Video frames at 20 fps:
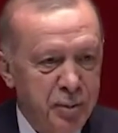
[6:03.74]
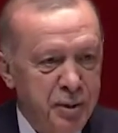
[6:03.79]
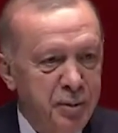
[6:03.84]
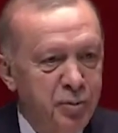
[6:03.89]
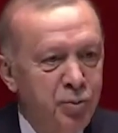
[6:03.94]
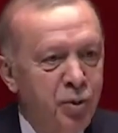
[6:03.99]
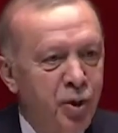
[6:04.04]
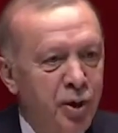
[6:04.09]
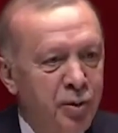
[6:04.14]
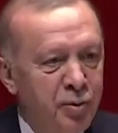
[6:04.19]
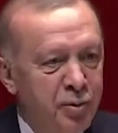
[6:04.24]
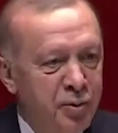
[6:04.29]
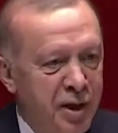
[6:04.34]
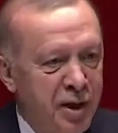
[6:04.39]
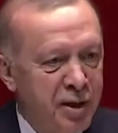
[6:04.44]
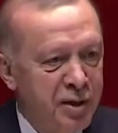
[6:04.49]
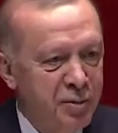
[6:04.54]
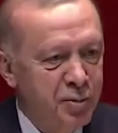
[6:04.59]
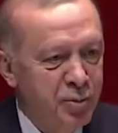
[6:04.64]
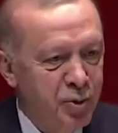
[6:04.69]
Ama bizim
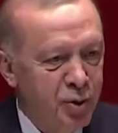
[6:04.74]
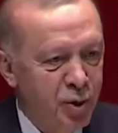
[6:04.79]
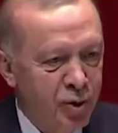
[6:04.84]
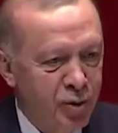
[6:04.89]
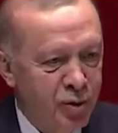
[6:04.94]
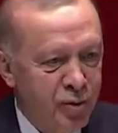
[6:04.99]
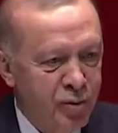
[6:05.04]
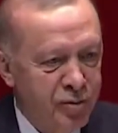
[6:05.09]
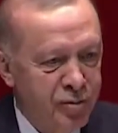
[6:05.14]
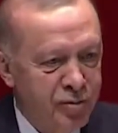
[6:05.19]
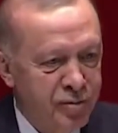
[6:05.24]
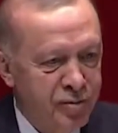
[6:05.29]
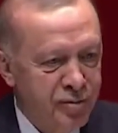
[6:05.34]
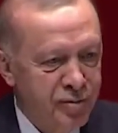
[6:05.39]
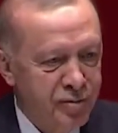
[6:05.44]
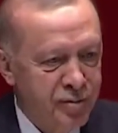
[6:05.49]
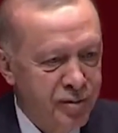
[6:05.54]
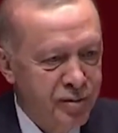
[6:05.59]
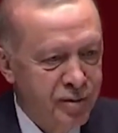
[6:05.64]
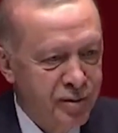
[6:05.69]
böyle bir derdimiz yok.
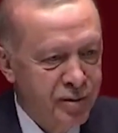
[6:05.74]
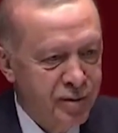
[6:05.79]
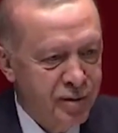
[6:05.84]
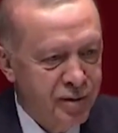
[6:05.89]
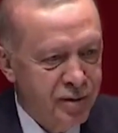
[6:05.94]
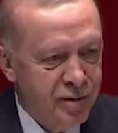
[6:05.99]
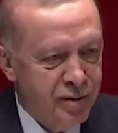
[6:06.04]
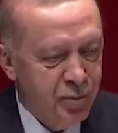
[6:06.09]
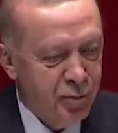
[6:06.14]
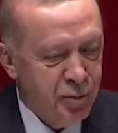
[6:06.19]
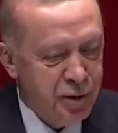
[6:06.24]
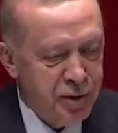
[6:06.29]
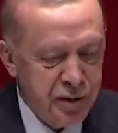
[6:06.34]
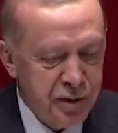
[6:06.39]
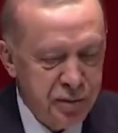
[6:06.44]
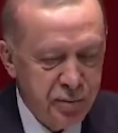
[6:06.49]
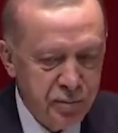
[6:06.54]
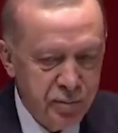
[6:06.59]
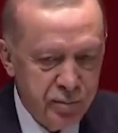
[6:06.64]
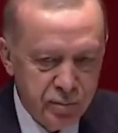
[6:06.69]

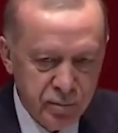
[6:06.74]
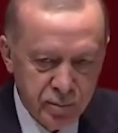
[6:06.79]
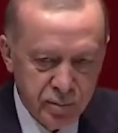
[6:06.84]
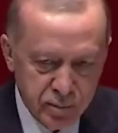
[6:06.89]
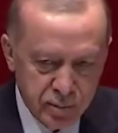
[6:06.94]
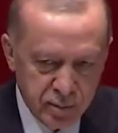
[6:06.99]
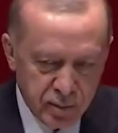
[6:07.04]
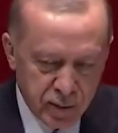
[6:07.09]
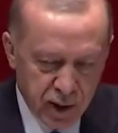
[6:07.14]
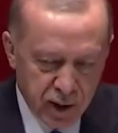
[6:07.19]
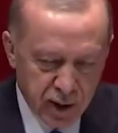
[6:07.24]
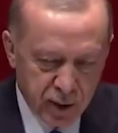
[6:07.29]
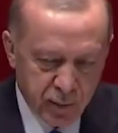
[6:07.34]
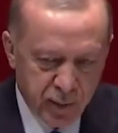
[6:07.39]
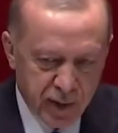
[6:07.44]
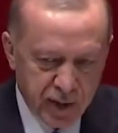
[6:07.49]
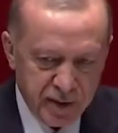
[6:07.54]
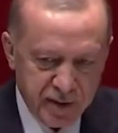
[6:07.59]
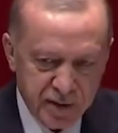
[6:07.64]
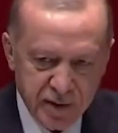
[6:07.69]
Bizim
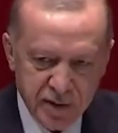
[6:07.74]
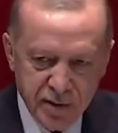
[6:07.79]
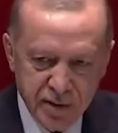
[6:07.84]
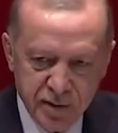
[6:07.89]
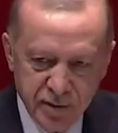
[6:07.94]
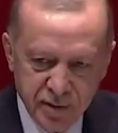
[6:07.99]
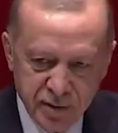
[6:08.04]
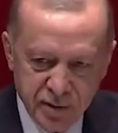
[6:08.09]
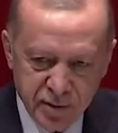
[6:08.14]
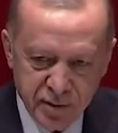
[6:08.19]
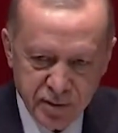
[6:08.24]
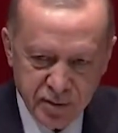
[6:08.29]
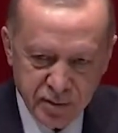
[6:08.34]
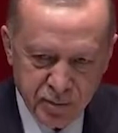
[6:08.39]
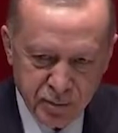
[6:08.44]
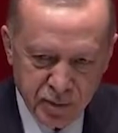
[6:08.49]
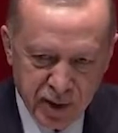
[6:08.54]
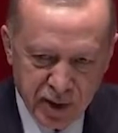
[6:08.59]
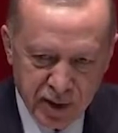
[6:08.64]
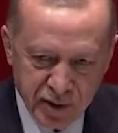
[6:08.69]
AK Parti,
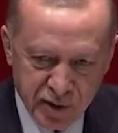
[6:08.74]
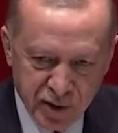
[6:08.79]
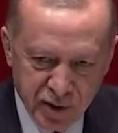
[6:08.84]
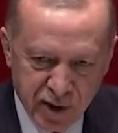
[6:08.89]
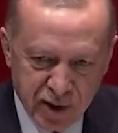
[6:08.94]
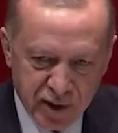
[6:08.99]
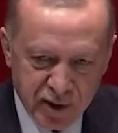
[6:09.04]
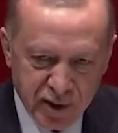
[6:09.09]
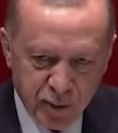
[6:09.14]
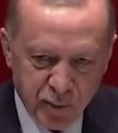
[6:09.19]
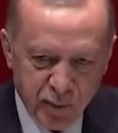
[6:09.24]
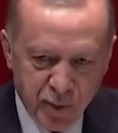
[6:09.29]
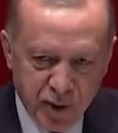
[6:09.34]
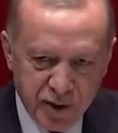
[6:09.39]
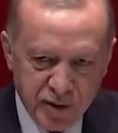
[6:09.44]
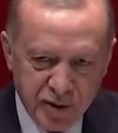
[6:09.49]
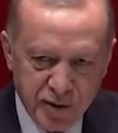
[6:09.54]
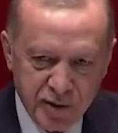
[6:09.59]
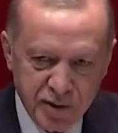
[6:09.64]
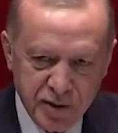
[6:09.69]
Milliyetçi
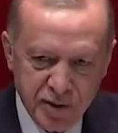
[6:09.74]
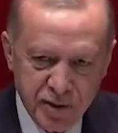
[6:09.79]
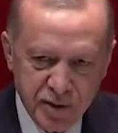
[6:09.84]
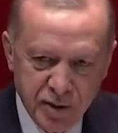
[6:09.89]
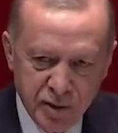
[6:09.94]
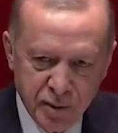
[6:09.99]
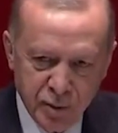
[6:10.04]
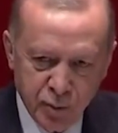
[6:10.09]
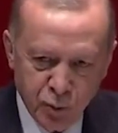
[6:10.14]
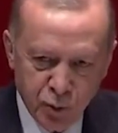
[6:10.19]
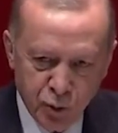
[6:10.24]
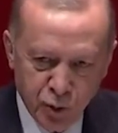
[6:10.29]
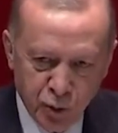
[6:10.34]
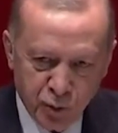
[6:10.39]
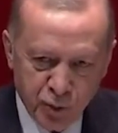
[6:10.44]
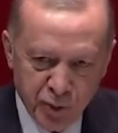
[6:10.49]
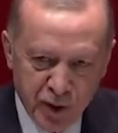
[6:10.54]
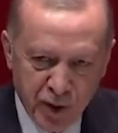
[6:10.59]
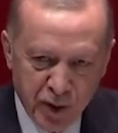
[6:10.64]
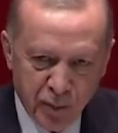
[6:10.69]
Hareket Partisi,
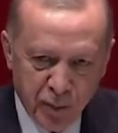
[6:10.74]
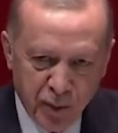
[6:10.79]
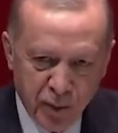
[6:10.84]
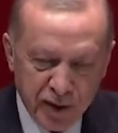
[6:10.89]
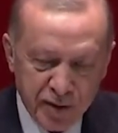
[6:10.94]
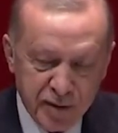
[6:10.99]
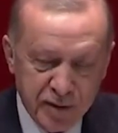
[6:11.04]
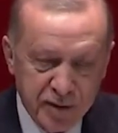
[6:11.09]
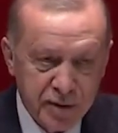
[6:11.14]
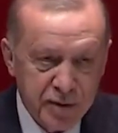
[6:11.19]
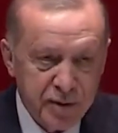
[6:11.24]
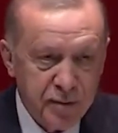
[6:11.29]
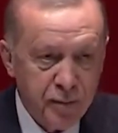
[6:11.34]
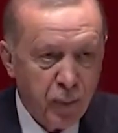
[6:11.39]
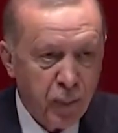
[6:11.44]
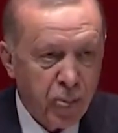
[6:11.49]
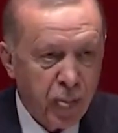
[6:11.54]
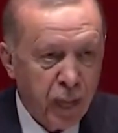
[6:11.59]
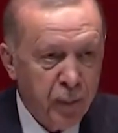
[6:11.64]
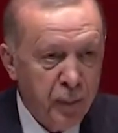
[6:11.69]
Büyük Birlik
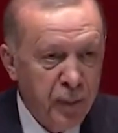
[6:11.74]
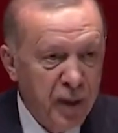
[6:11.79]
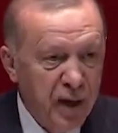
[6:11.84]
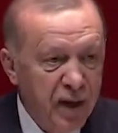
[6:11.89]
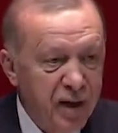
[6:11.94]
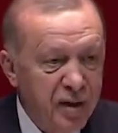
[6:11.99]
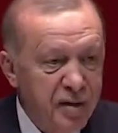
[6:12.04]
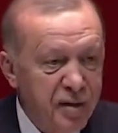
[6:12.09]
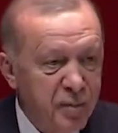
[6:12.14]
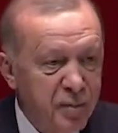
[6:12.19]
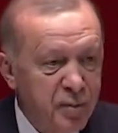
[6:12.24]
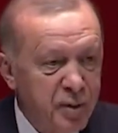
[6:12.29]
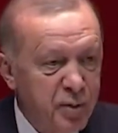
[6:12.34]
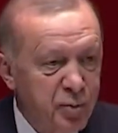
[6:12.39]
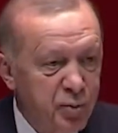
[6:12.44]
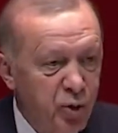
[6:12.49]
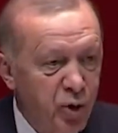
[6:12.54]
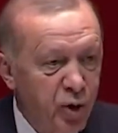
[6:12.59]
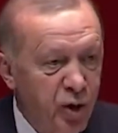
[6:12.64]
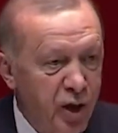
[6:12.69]
Partisi
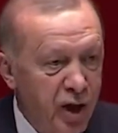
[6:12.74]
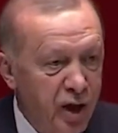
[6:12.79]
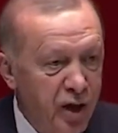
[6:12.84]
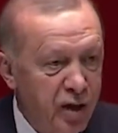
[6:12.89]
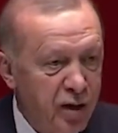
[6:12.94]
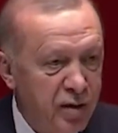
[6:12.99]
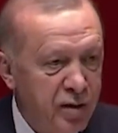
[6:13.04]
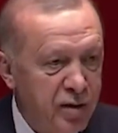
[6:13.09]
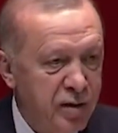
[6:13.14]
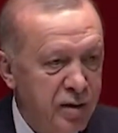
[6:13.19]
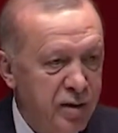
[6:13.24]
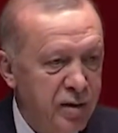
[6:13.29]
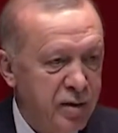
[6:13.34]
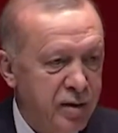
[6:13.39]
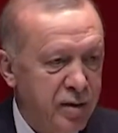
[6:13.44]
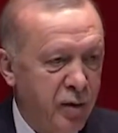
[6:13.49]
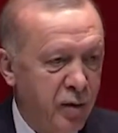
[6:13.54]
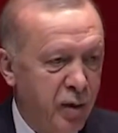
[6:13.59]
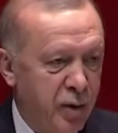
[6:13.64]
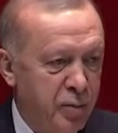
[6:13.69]
birlikte biz bu yola
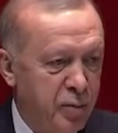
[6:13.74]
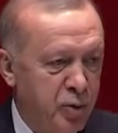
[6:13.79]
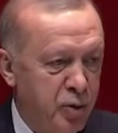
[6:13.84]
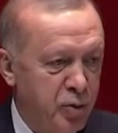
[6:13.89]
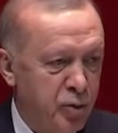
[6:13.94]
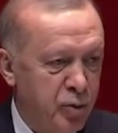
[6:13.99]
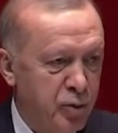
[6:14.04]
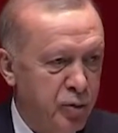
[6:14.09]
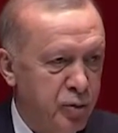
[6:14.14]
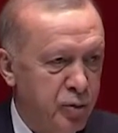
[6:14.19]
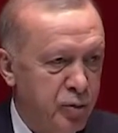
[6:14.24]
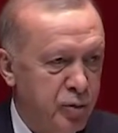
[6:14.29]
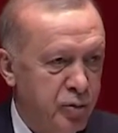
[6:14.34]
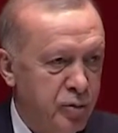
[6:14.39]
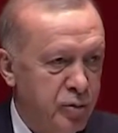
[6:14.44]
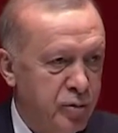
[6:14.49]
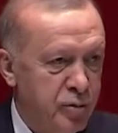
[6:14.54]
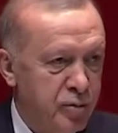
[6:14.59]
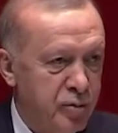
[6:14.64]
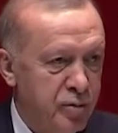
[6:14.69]
devam
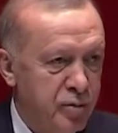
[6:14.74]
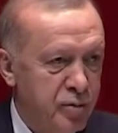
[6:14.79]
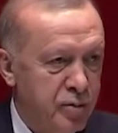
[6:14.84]
ediyoruz.